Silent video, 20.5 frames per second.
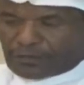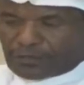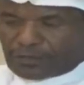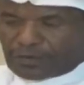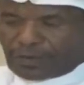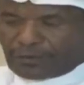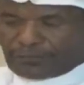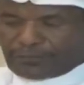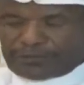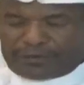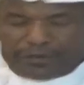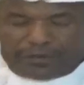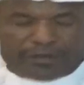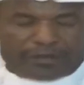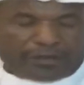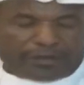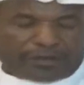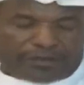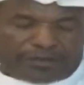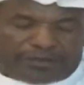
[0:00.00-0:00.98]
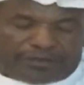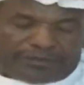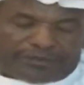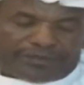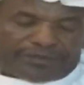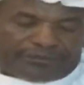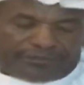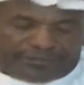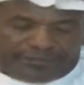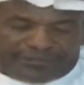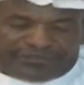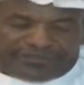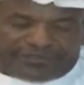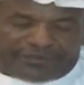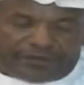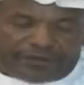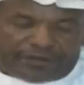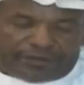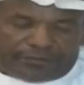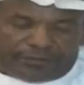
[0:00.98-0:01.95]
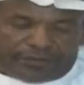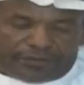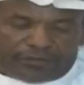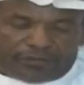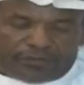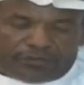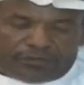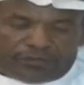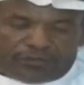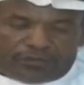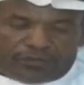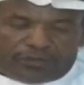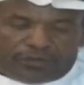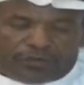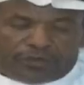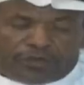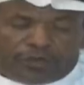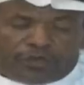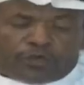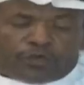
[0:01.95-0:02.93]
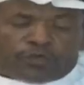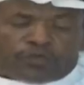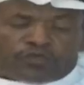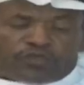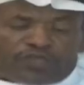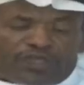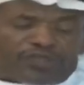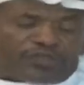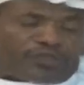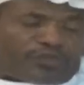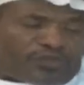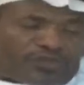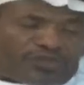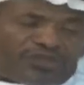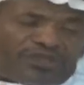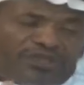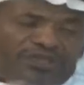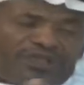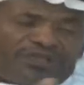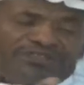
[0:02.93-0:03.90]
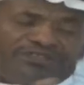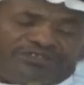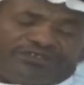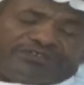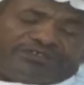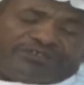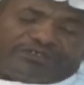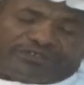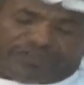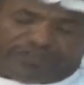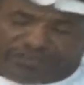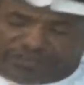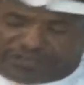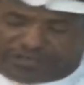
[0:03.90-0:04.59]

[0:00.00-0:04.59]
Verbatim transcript: والحمد لله يعني قمت بالسلامه وزاد يعني